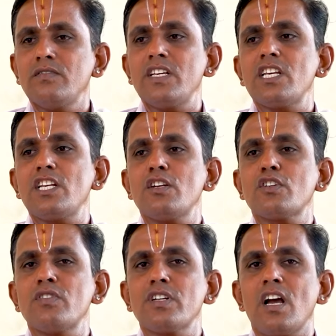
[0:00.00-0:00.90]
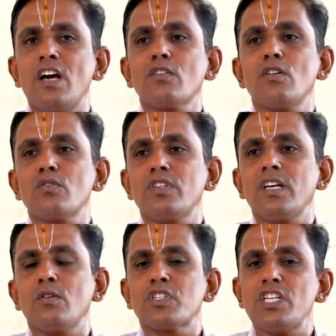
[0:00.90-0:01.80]
వేసేటటువంటి కానుకలు
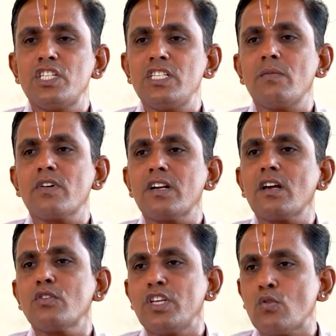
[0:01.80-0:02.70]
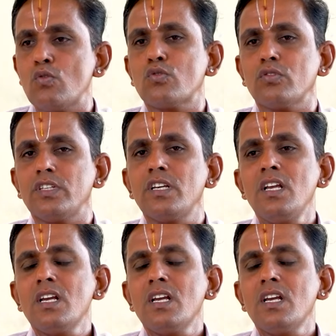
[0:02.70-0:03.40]
కొద్దిగా వచ్చే జీతం కంటే కొద్దిగా ఎక్కువ ఉంటుంది